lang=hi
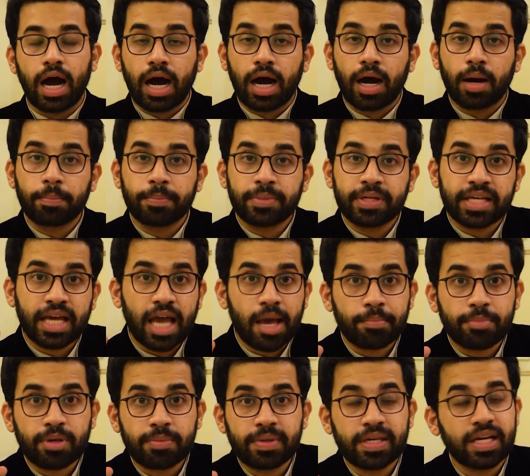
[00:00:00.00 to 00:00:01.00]
आपने
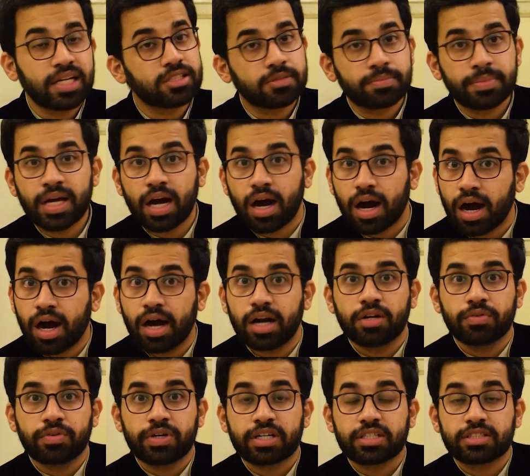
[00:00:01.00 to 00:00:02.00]
एम में
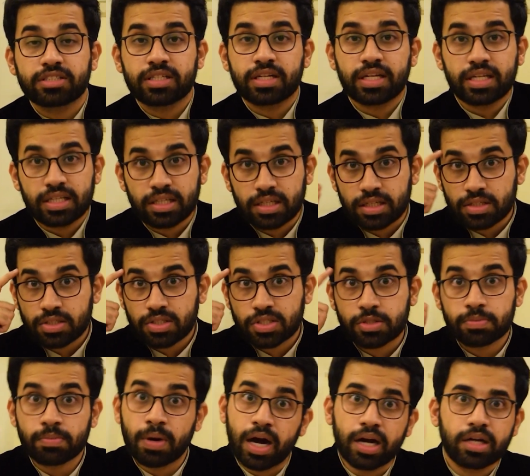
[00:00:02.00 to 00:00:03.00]
हार्ड वर्क से नहीं
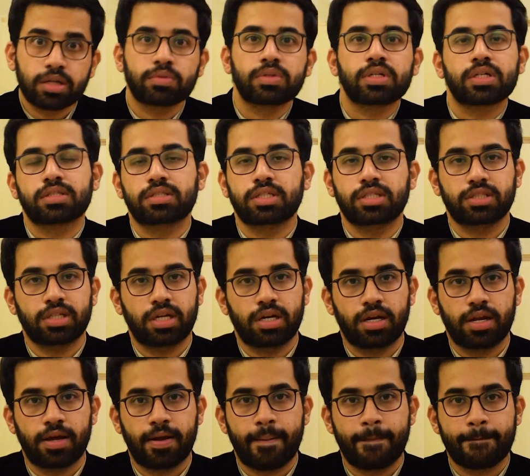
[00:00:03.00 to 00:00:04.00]
स्मार्ट वर्क से
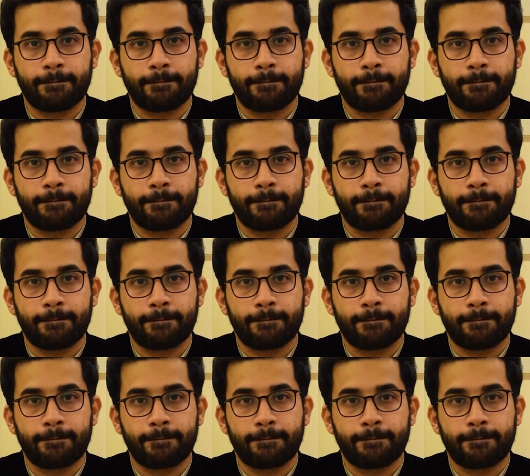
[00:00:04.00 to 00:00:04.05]
चलना